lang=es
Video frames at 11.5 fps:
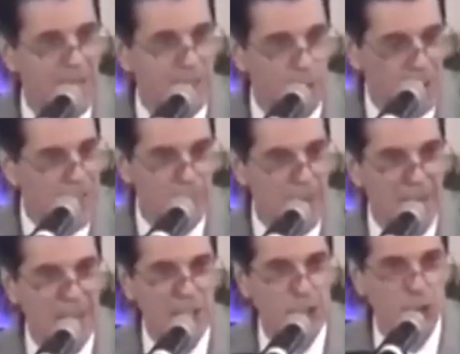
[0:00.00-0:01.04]
Ponga esa
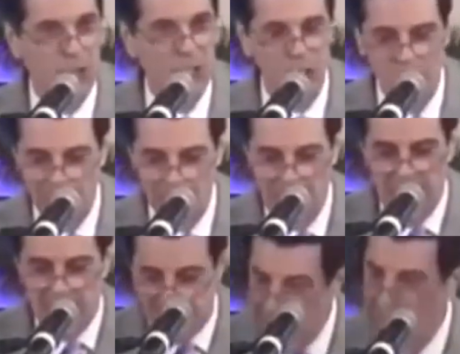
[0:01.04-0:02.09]
palabra en su corazón.
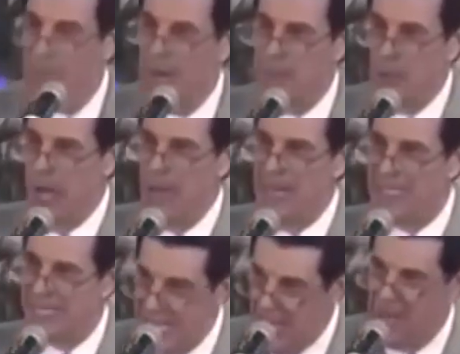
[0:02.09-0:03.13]
Si habrá pruebas,
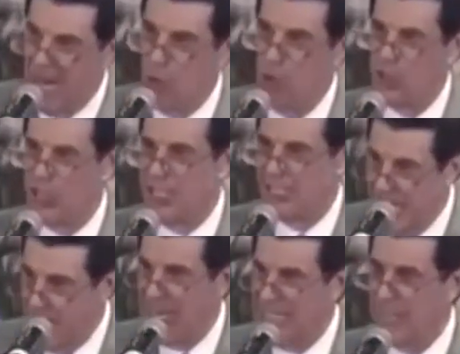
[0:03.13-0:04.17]
Si habrá luchas, Si
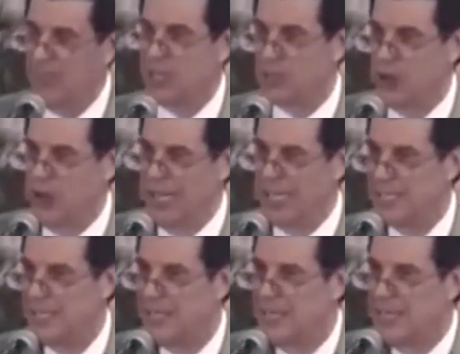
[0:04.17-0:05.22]
habrá tribulaciones